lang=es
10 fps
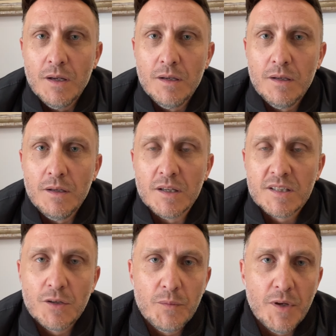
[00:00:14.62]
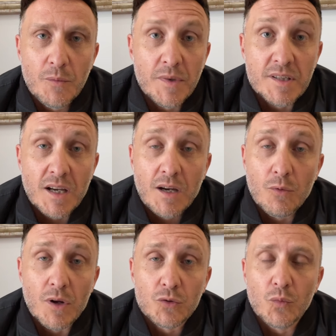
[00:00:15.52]
Y les quiero enviar un mensaje,
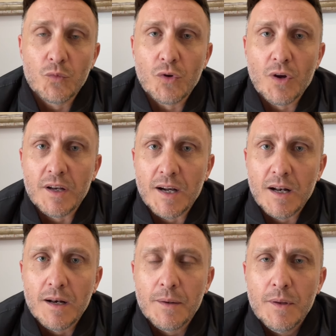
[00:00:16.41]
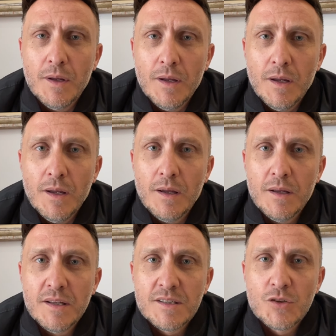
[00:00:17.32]
a todo el mundo en general.
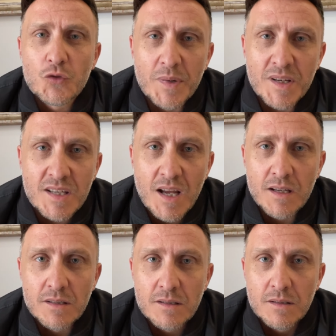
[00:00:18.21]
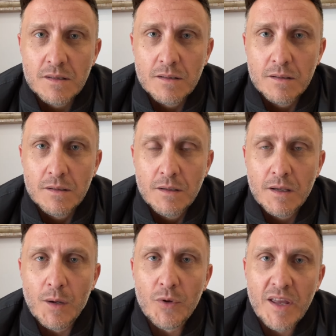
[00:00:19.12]
Si os pensáis
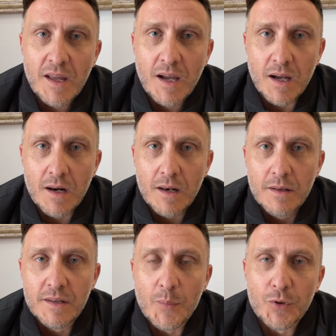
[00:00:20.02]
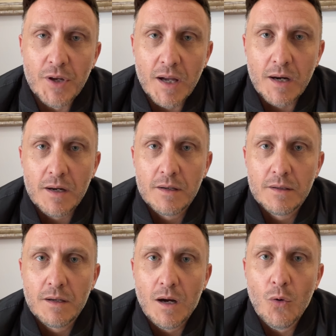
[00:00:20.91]
que voy a dejar de apoyar
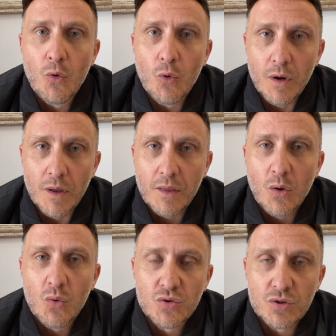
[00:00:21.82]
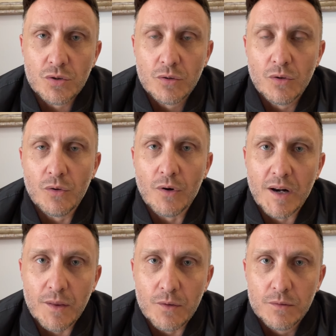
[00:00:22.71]
a un juez justo,
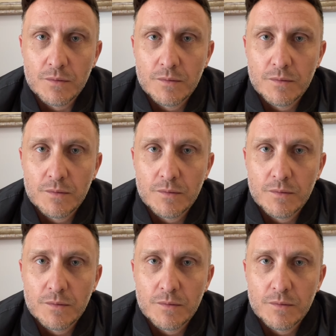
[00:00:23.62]
honrado,